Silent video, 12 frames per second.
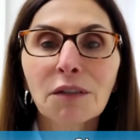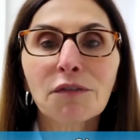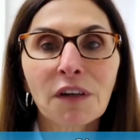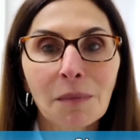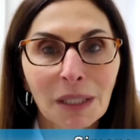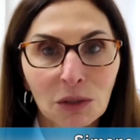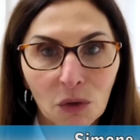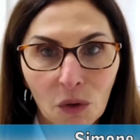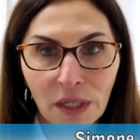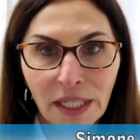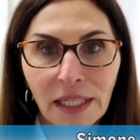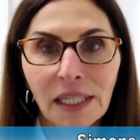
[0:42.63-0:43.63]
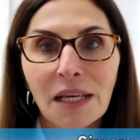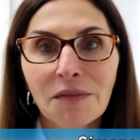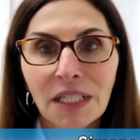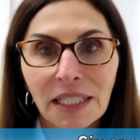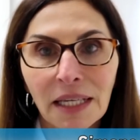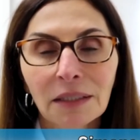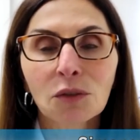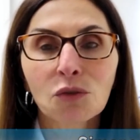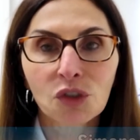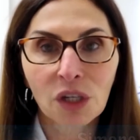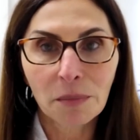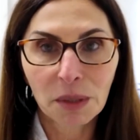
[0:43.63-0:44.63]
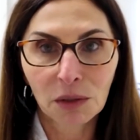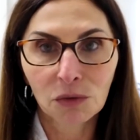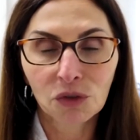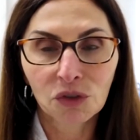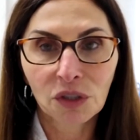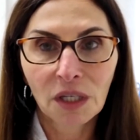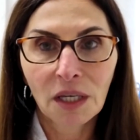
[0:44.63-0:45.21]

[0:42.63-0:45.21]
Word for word: inflamatória que leva à queda dos cabelos.